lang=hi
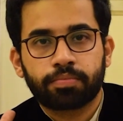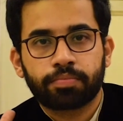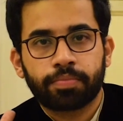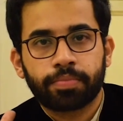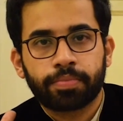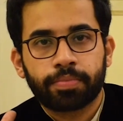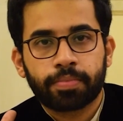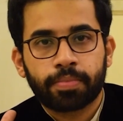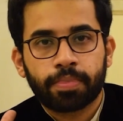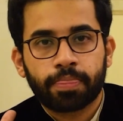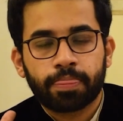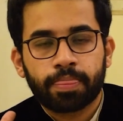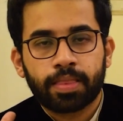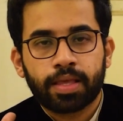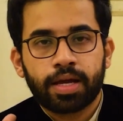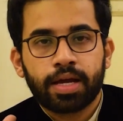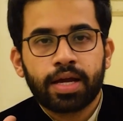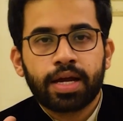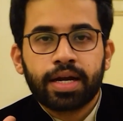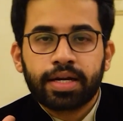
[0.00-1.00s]

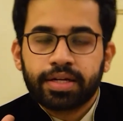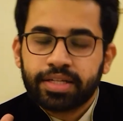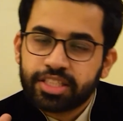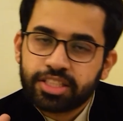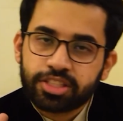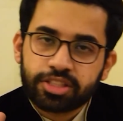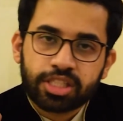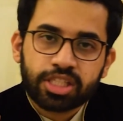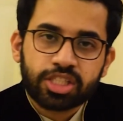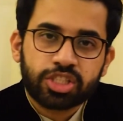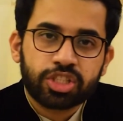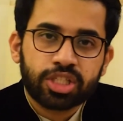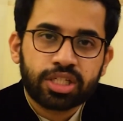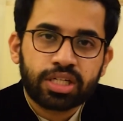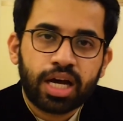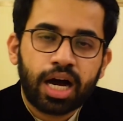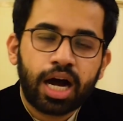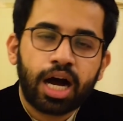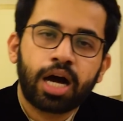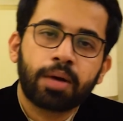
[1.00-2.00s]
है
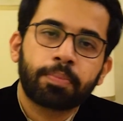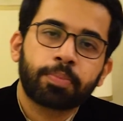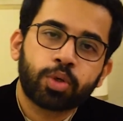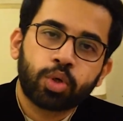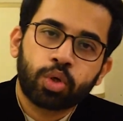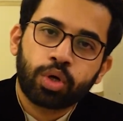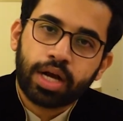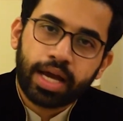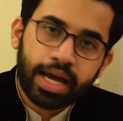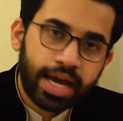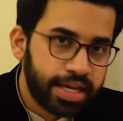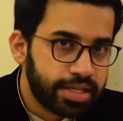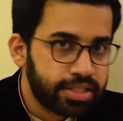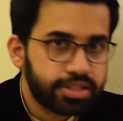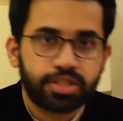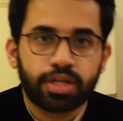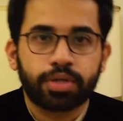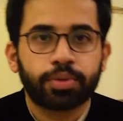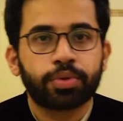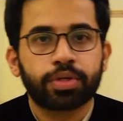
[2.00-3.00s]
डिस्टिंक्शन आपको एज
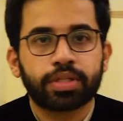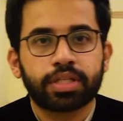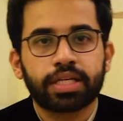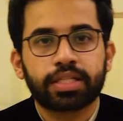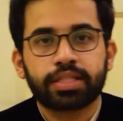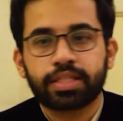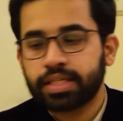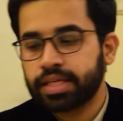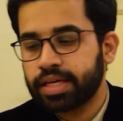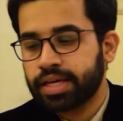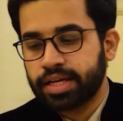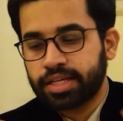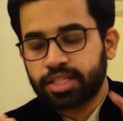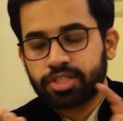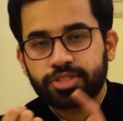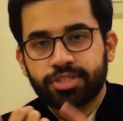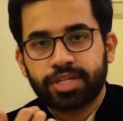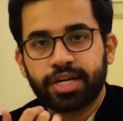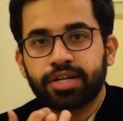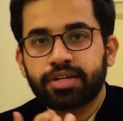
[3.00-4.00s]
ज़रूर देती है
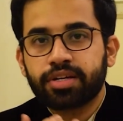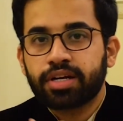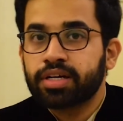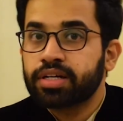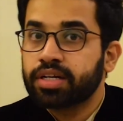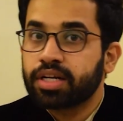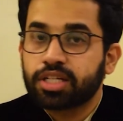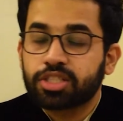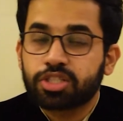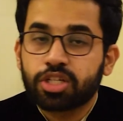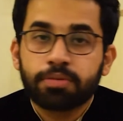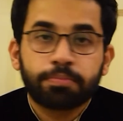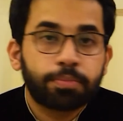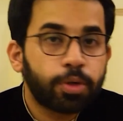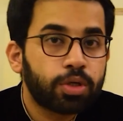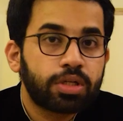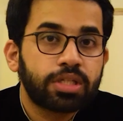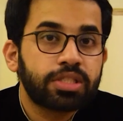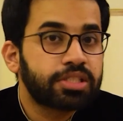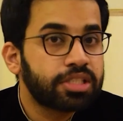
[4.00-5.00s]
सेंट्रल इंडक्शन
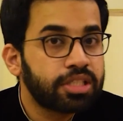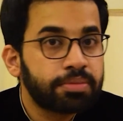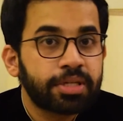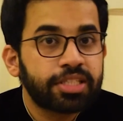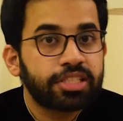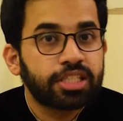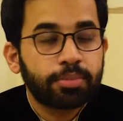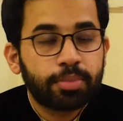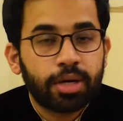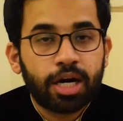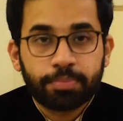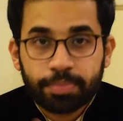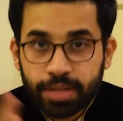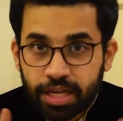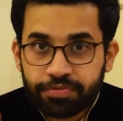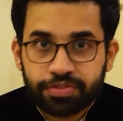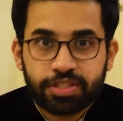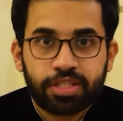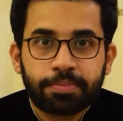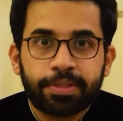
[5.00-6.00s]
पॉलिसी में जब आप
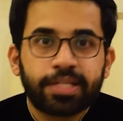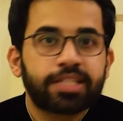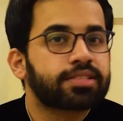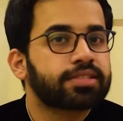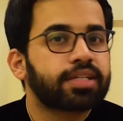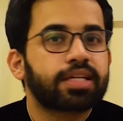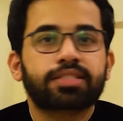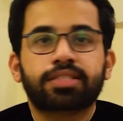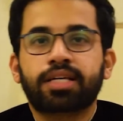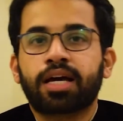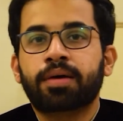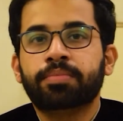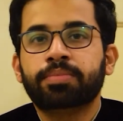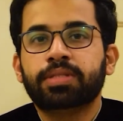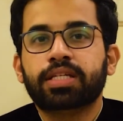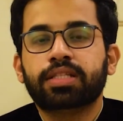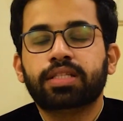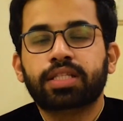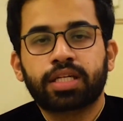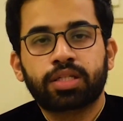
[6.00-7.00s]
एफ का एग्ज़ाम
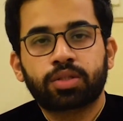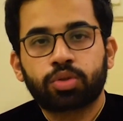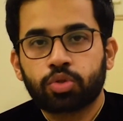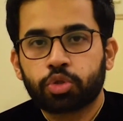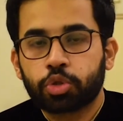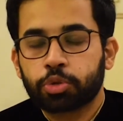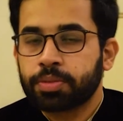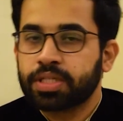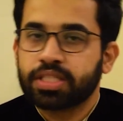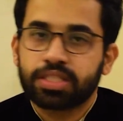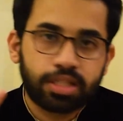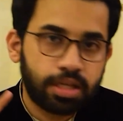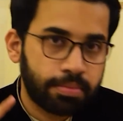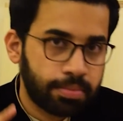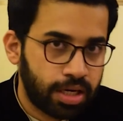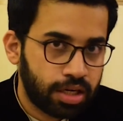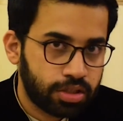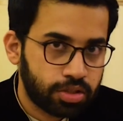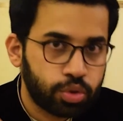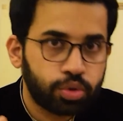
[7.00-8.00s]
देते हैं तो उसमें इसके
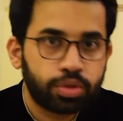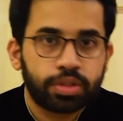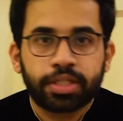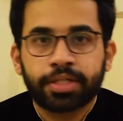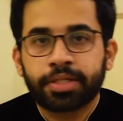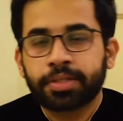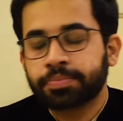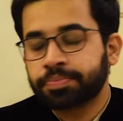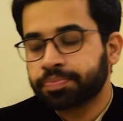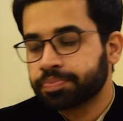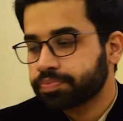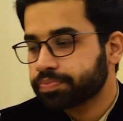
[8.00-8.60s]
मार्क्स होते हैं